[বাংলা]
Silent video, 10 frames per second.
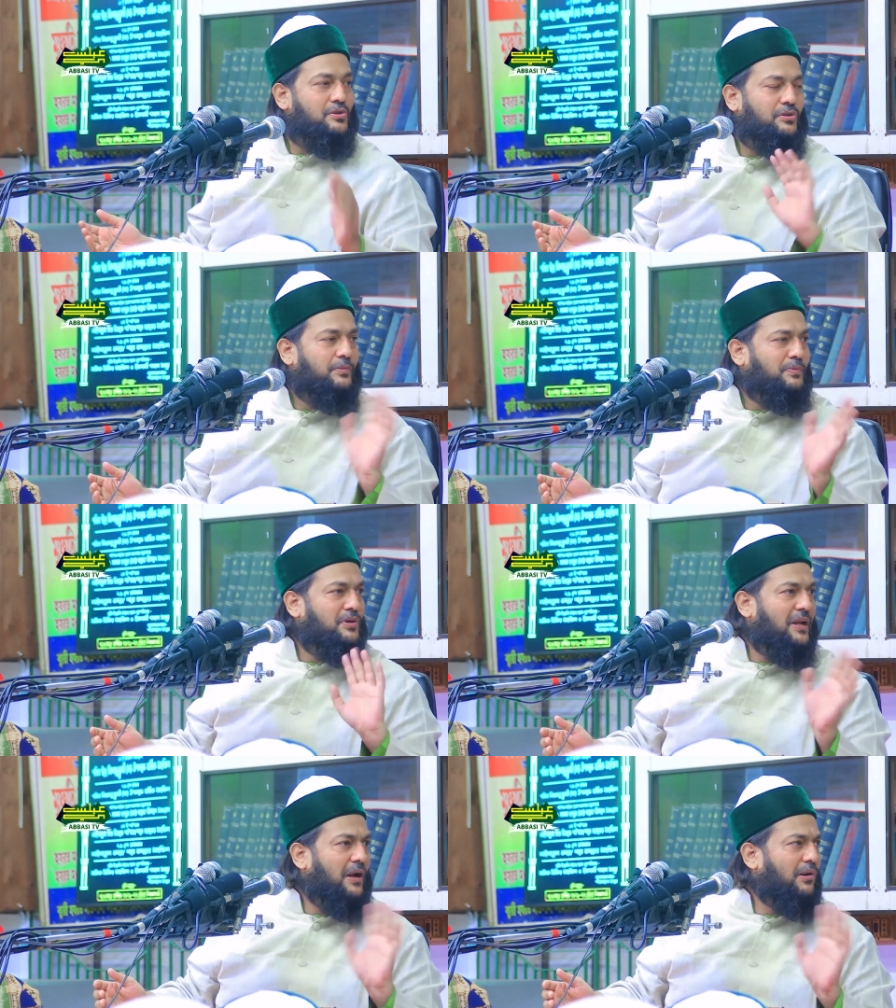শুধু
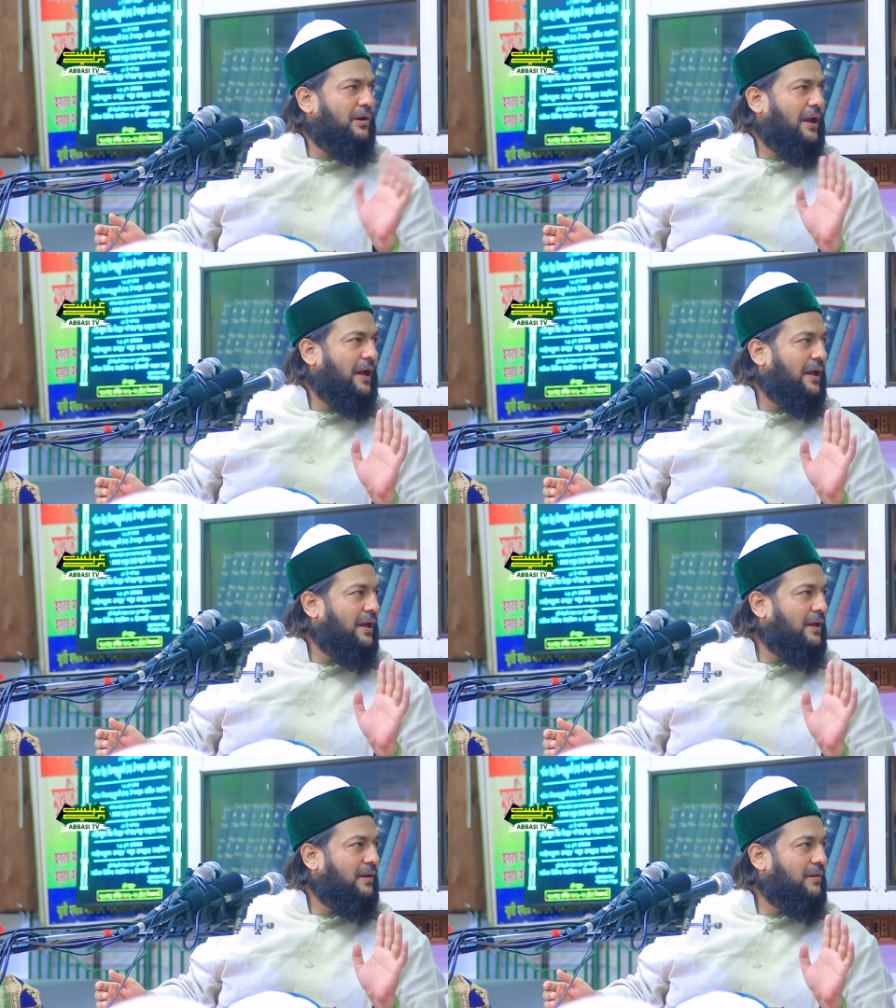পূর্ণাঙ্গ না
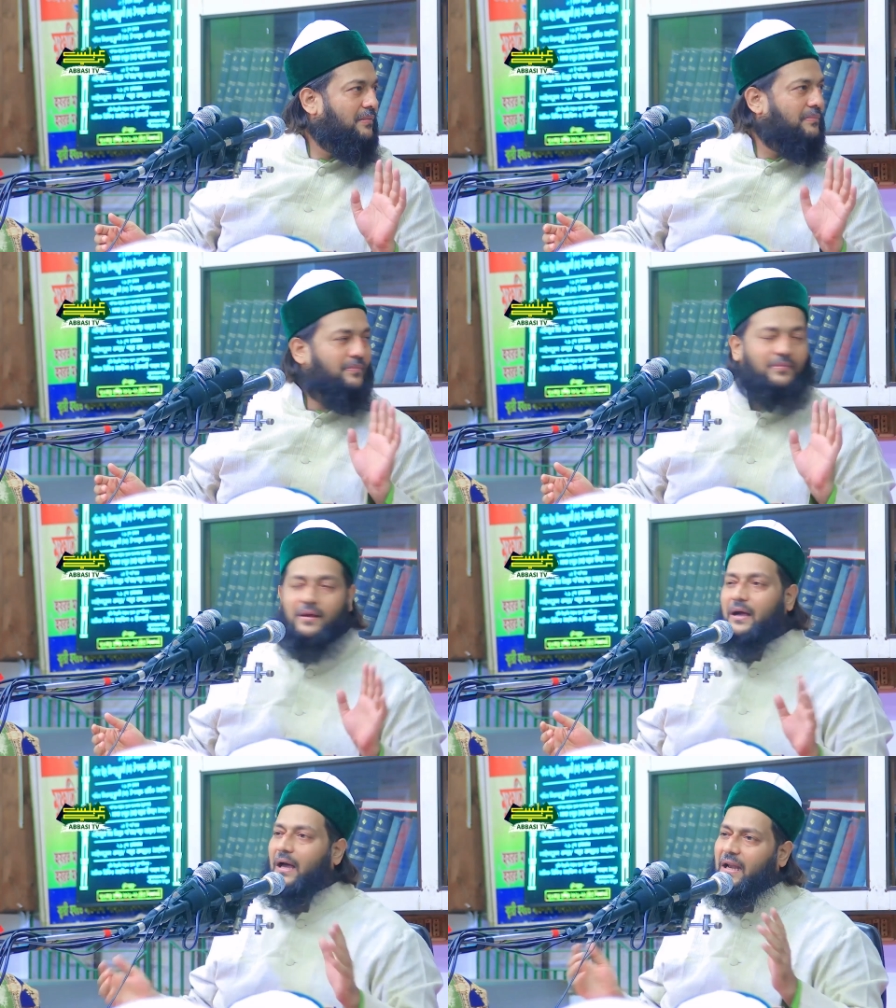
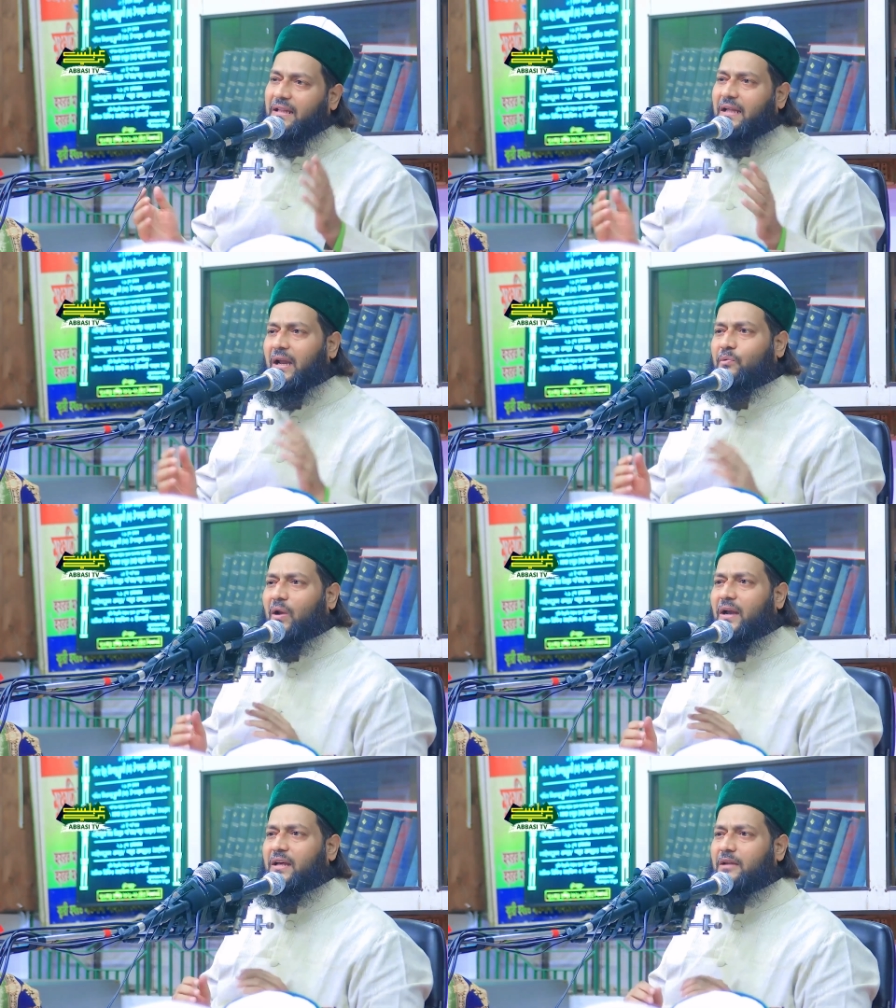আল্লাহ তালা
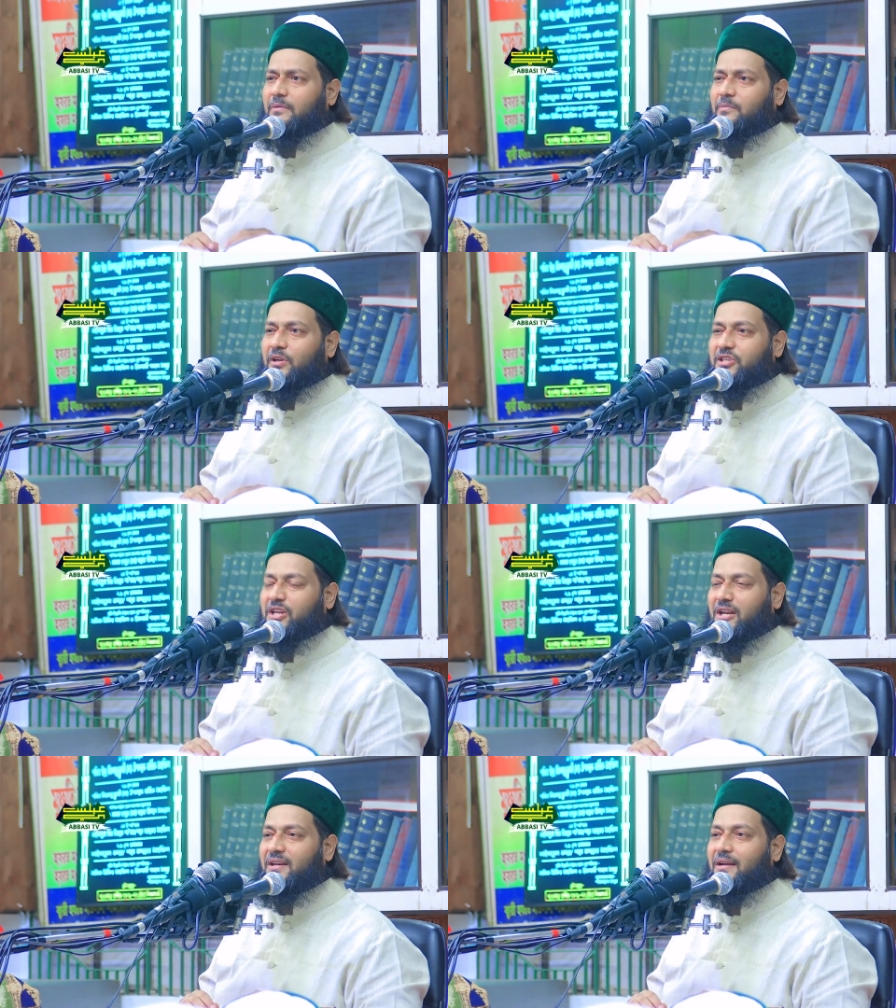কোরআন কারিমে বলেছেন